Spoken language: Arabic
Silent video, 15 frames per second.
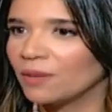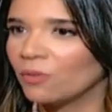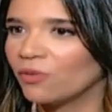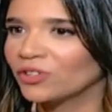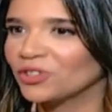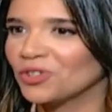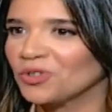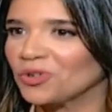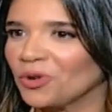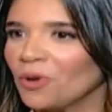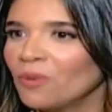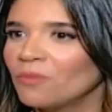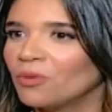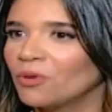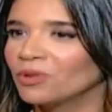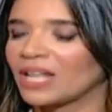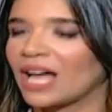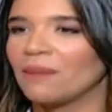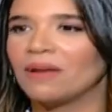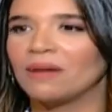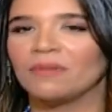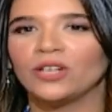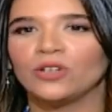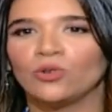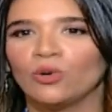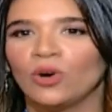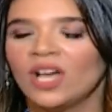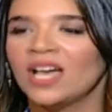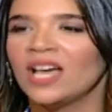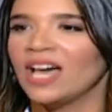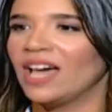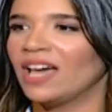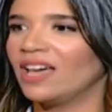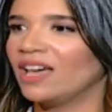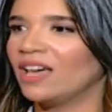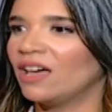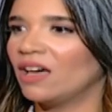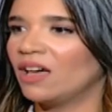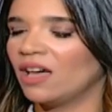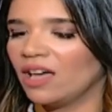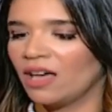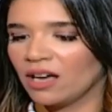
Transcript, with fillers: المفتش كرومبو اتعمل منه آه،